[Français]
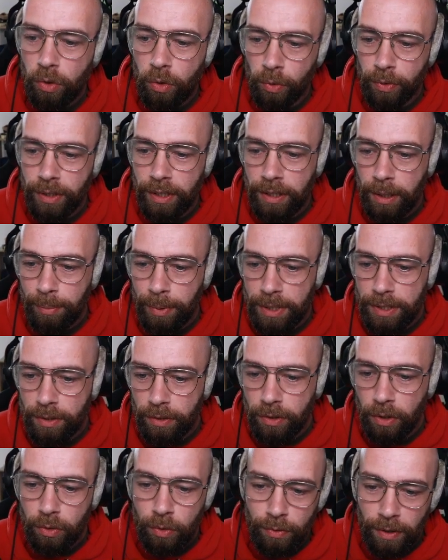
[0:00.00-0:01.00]
Contana
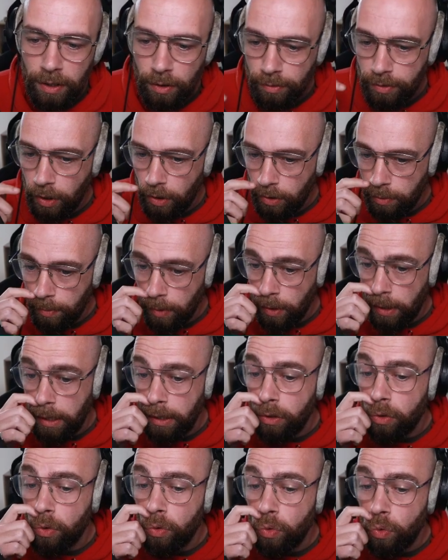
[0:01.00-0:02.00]
présente un nouvel environnement
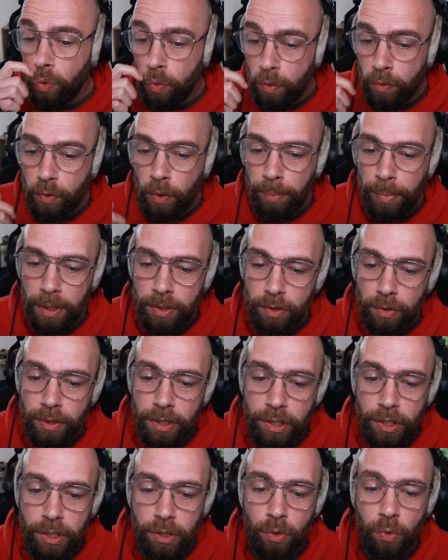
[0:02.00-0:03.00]
et de nouveaux
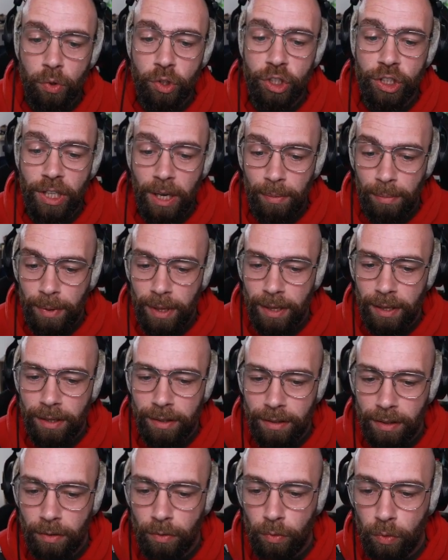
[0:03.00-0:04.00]
personnages qui n'ont jamais
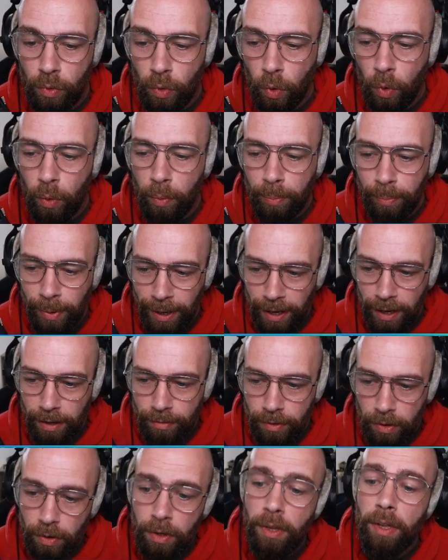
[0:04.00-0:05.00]
été vus
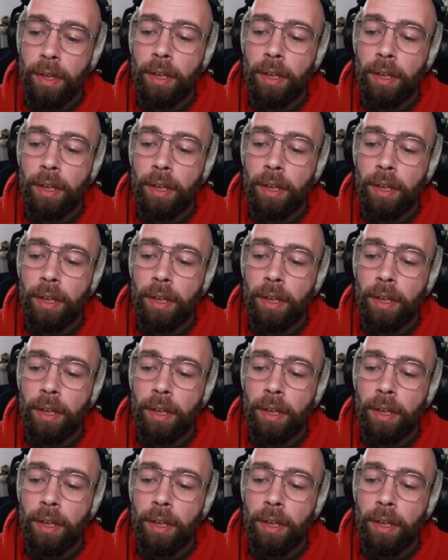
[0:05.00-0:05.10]
auparavant